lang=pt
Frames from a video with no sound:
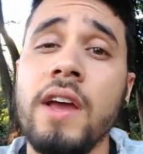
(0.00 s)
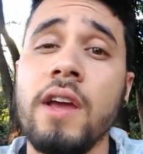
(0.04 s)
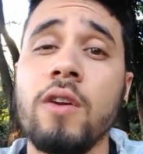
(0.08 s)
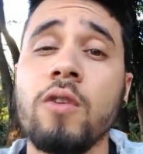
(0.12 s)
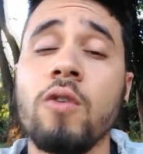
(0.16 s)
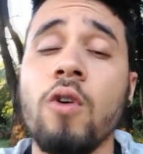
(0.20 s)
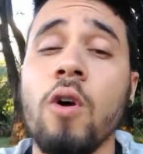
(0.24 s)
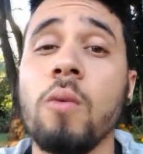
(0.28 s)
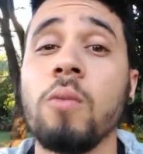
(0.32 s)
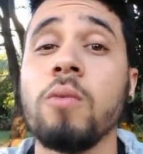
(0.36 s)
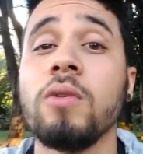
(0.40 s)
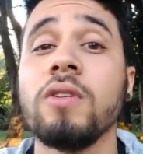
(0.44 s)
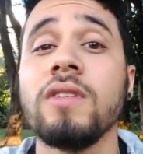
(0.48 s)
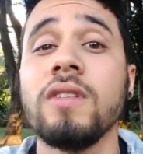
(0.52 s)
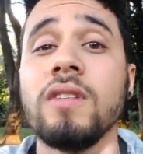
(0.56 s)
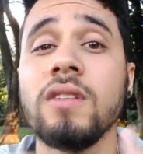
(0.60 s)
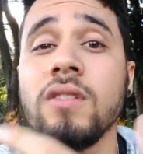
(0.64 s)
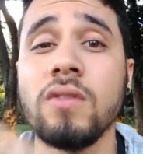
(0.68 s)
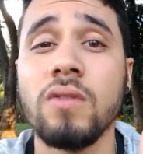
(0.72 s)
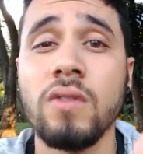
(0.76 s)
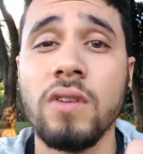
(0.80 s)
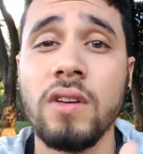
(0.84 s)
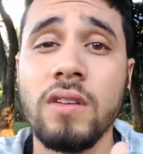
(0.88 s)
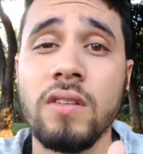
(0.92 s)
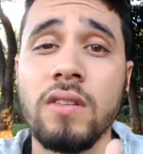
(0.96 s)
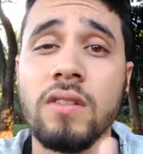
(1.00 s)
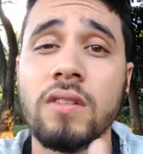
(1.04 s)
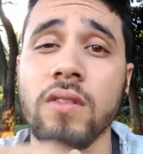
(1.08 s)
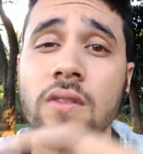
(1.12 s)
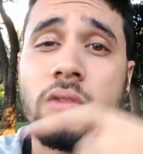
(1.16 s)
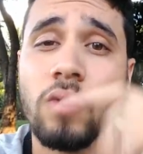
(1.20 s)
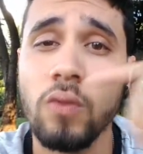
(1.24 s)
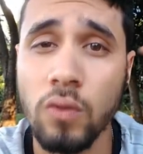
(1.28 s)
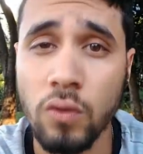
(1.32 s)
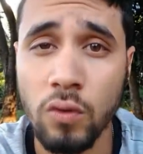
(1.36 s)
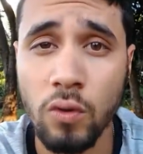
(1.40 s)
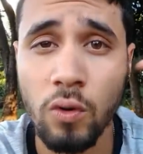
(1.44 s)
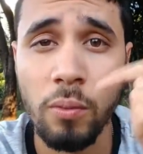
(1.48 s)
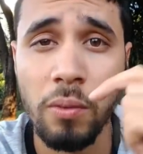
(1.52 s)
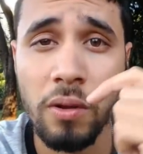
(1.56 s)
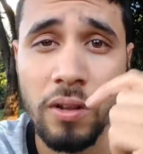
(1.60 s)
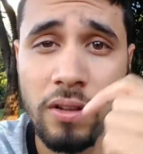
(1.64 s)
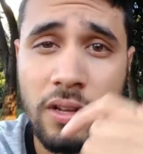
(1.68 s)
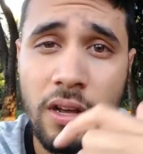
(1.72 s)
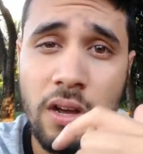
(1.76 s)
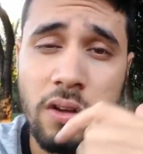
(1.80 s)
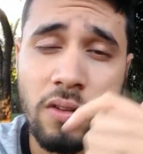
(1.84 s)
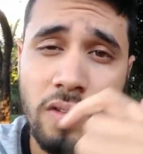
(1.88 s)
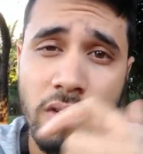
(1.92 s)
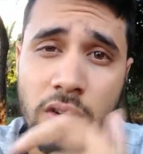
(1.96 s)
igual muitas vezes nos
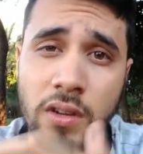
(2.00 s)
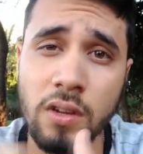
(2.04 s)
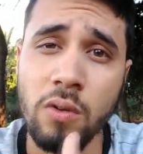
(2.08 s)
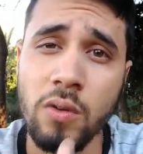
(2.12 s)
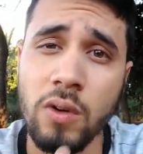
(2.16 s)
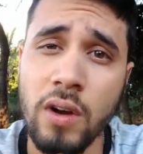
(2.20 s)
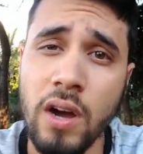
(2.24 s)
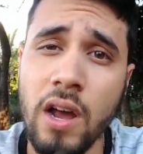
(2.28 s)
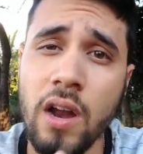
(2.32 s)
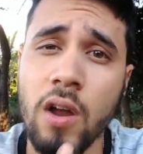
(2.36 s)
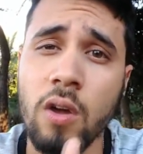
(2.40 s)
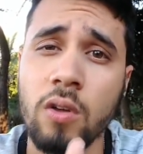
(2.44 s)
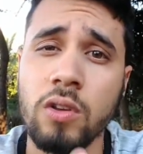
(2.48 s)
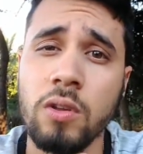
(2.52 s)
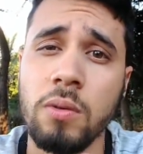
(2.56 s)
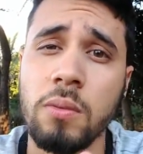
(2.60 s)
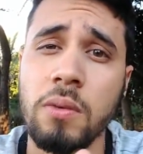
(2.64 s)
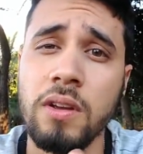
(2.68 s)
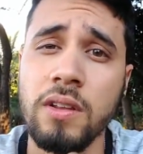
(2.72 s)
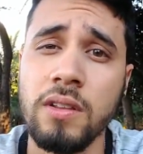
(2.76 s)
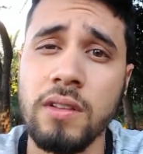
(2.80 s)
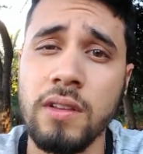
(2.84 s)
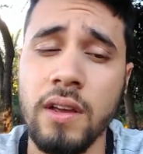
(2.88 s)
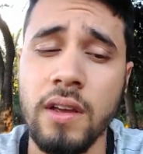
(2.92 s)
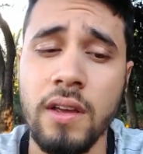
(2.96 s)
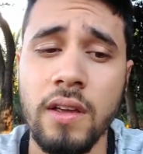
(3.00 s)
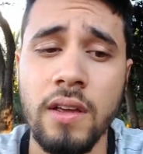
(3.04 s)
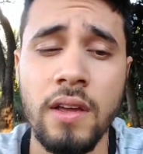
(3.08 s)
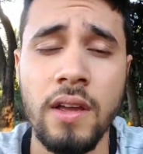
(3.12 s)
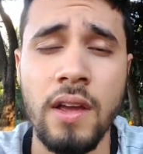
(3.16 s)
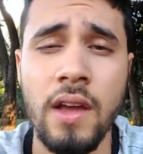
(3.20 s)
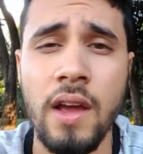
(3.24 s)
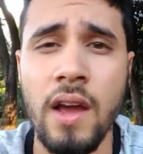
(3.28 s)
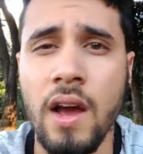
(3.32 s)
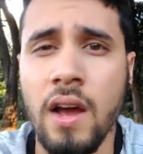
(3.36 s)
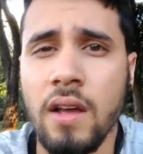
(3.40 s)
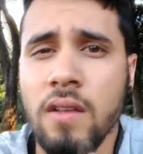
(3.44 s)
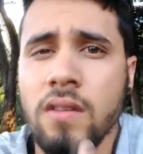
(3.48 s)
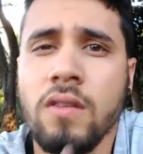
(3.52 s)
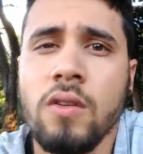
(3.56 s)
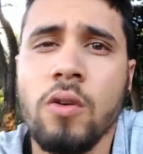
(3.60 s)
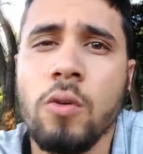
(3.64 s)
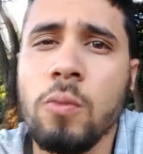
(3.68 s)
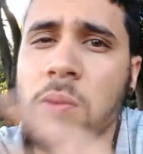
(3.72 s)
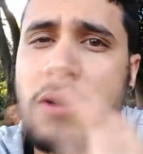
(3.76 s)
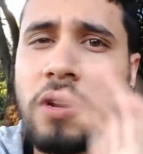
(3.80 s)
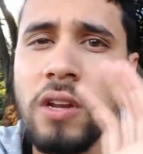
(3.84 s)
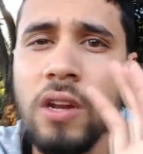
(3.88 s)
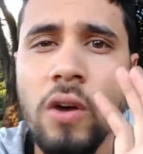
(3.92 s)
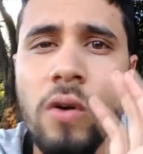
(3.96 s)
comentários aqui no canal também tem sim,
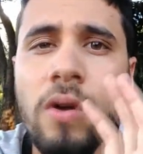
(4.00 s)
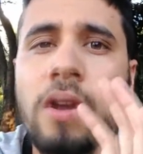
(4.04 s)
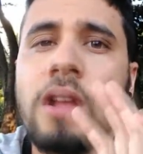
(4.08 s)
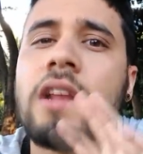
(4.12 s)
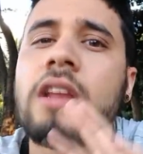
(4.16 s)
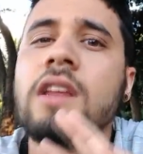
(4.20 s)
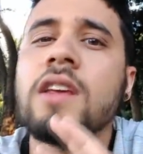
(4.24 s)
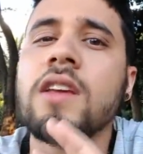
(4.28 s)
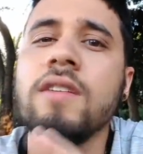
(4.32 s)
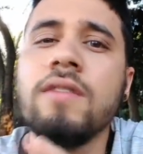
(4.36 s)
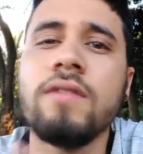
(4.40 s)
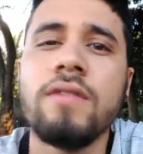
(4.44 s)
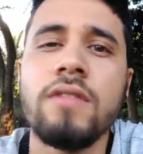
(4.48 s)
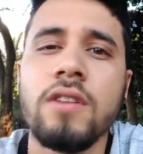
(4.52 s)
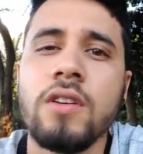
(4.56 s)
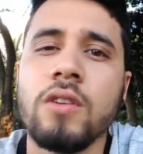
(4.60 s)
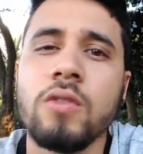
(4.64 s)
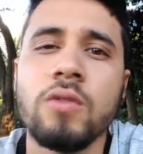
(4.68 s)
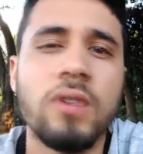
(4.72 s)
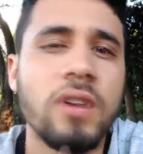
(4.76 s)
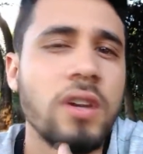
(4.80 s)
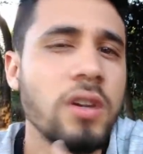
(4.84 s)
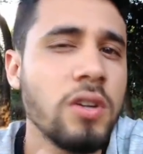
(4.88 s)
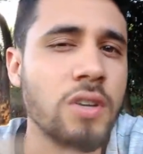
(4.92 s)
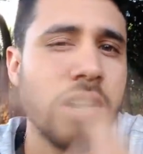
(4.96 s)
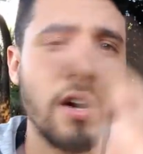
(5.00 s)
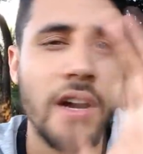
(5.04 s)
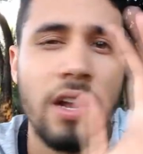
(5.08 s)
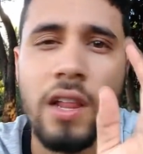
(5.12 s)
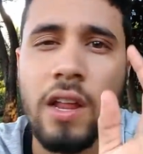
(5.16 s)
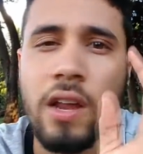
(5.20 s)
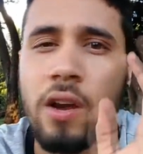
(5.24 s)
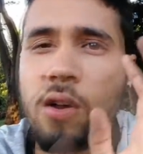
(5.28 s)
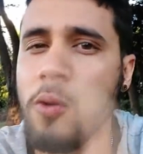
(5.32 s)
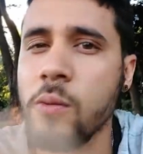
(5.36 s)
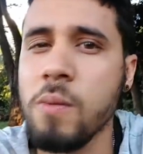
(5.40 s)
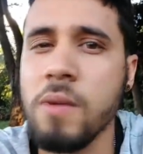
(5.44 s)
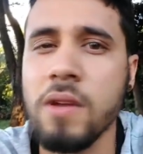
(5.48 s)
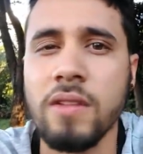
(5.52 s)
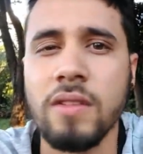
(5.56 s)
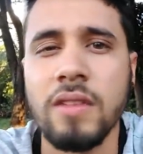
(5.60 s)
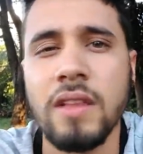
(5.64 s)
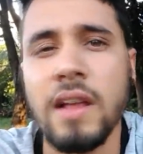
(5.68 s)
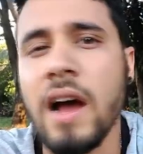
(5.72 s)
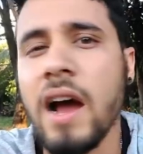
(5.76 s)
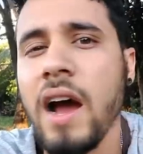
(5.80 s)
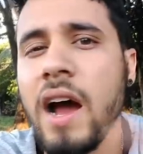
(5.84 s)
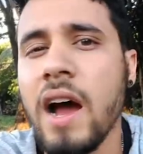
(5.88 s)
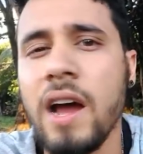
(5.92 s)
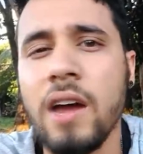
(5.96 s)
opinião é livre, eu deixo a galera
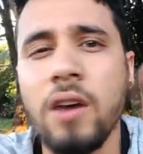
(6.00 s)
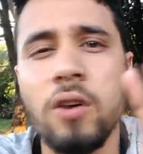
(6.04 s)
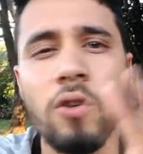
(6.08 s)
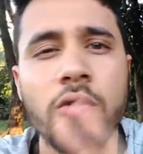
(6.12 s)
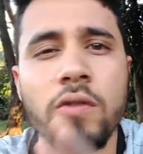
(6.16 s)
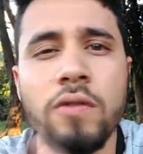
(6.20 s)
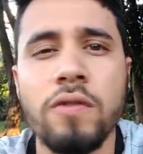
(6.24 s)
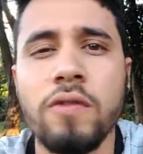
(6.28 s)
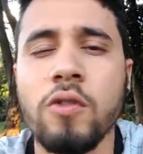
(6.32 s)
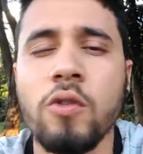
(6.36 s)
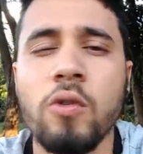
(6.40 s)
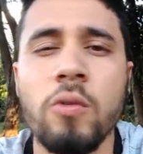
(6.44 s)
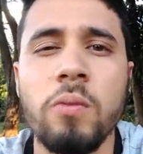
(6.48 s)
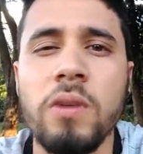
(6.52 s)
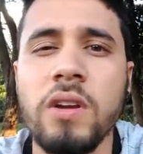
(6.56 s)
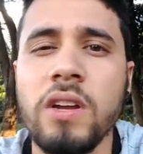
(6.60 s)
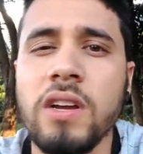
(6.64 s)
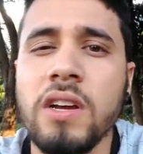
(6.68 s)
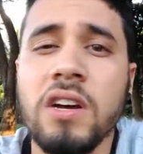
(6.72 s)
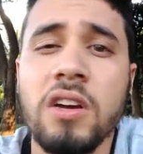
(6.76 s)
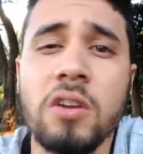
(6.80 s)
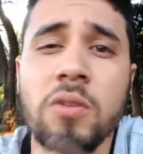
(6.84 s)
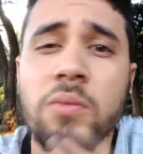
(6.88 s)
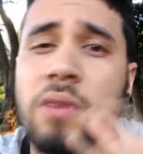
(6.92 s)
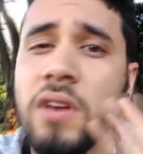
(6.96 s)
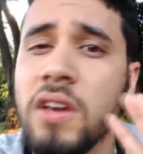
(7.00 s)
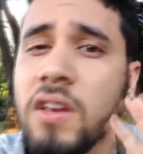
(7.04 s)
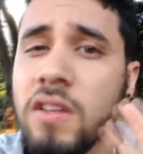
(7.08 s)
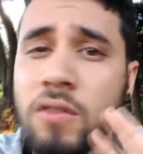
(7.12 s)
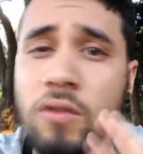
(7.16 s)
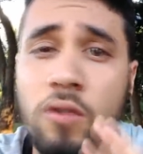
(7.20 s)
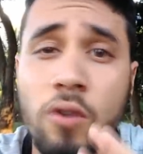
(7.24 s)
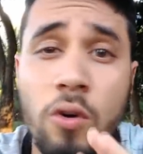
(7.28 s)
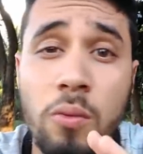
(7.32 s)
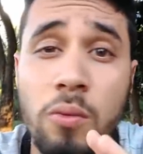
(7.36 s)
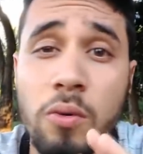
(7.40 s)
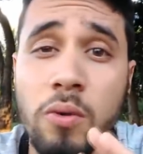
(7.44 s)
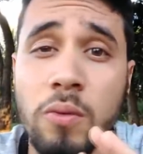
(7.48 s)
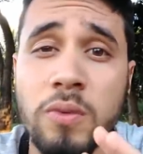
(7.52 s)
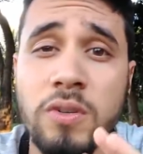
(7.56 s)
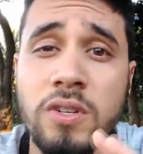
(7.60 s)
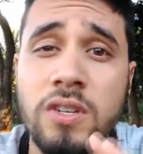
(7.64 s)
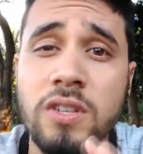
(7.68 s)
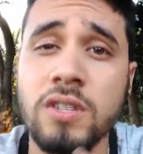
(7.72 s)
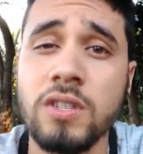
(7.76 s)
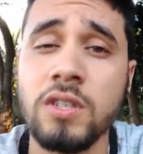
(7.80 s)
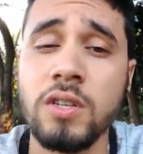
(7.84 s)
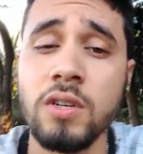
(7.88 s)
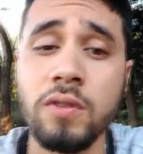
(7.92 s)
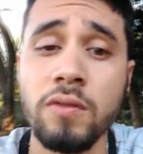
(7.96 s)
comentar, eu não fico brigando, porque isso não é o meu
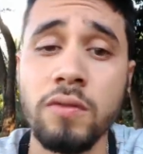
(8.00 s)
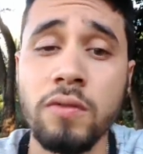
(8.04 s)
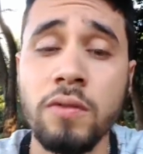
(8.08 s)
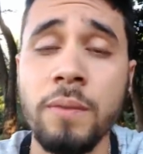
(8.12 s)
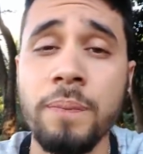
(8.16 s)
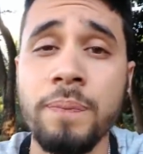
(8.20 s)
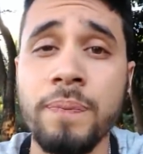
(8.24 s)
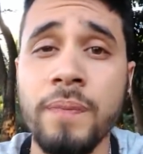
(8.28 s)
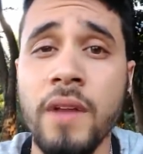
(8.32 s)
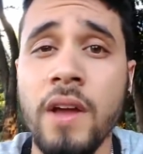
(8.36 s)
objetivo.